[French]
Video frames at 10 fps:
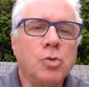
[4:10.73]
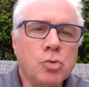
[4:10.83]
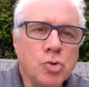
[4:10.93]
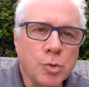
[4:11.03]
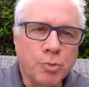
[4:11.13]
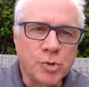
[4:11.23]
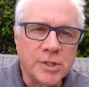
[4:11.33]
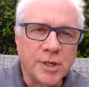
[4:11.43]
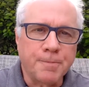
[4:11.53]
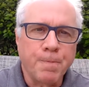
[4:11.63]
Tout ça pour
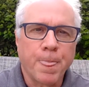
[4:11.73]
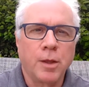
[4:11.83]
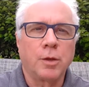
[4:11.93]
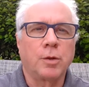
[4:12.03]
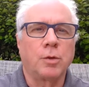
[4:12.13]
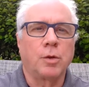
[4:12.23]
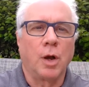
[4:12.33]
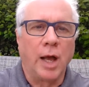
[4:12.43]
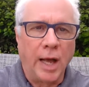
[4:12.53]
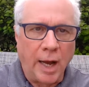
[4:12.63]
dire
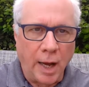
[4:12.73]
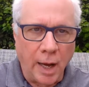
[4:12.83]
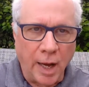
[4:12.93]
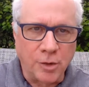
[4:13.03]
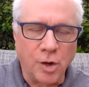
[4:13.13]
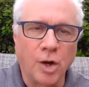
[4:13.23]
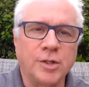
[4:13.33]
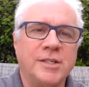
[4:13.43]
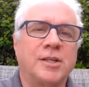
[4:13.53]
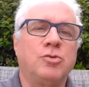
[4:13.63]
qu'en dehors
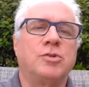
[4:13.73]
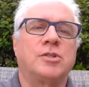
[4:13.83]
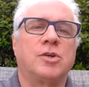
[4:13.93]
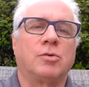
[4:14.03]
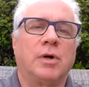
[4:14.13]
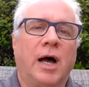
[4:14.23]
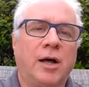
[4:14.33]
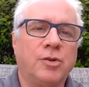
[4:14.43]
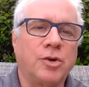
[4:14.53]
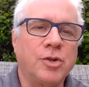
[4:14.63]
des accusations,
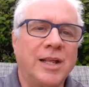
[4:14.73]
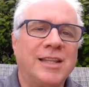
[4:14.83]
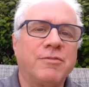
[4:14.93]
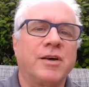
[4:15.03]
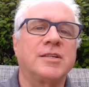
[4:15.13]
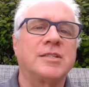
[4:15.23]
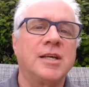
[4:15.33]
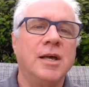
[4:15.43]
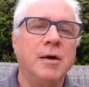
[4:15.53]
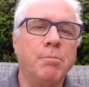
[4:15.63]
en dehors de la défense,
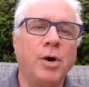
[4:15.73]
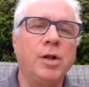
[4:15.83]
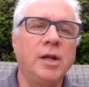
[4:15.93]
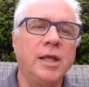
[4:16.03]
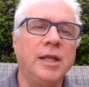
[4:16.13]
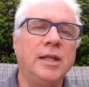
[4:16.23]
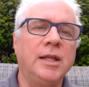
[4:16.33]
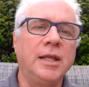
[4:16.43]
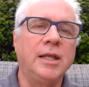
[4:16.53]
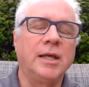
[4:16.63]
Paul
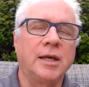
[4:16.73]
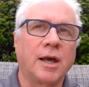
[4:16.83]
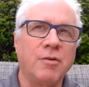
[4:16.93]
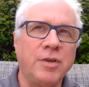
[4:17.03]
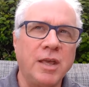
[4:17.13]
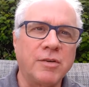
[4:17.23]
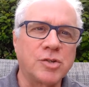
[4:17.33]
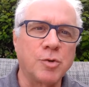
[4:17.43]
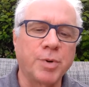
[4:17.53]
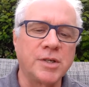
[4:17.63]
euh, revient avec
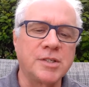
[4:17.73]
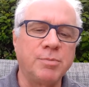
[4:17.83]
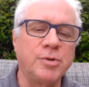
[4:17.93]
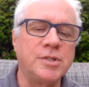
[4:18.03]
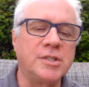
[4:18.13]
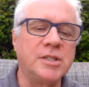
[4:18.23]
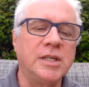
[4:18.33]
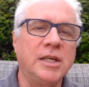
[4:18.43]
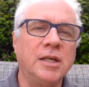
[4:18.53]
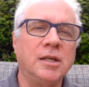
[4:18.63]
ce principe-là ici.
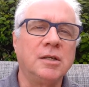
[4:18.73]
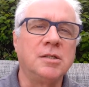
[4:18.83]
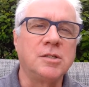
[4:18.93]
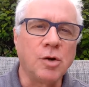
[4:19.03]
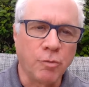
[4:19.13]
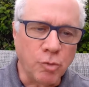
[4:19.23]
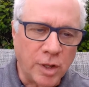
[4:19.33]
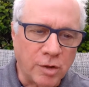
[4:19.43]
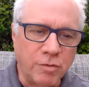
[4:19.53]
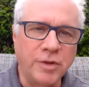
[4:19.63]
Si on veut
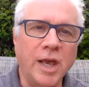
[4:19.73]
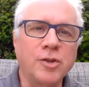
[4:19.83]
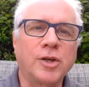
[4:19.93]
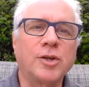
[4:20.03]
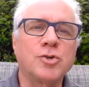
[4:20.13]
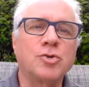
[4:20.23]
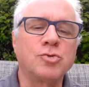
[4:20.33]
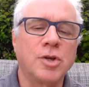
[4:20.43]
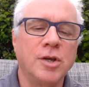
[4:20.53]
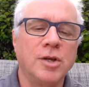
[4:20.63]
être fier de quelque
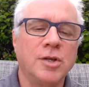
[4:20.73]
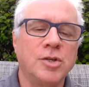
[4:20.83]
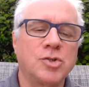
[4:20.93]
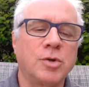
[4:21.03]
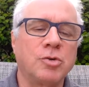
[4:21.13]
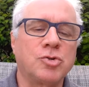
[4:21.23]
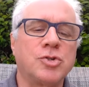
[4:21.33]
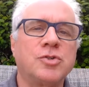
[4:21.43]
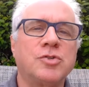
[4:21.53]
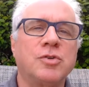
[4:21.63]
chose, soyons
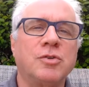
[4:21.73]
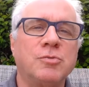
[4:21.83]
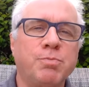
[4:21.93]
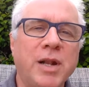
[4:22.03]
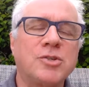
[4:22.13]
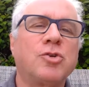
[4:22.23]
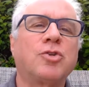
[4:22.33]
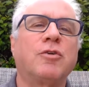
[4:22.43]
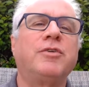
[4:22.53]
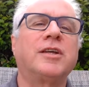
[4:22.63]
juste, plaçons
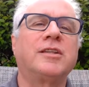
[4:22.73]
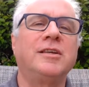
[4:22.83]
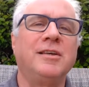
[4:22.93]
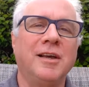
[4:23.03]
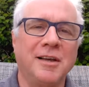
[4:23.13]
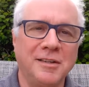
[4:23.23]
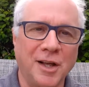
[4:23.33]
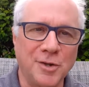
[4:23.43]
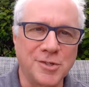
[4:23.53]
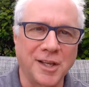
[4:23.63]
notre fierté
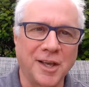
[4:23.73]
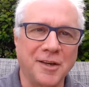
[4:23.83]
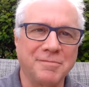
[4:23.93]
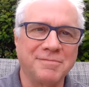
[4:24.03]
dans le Seigneur,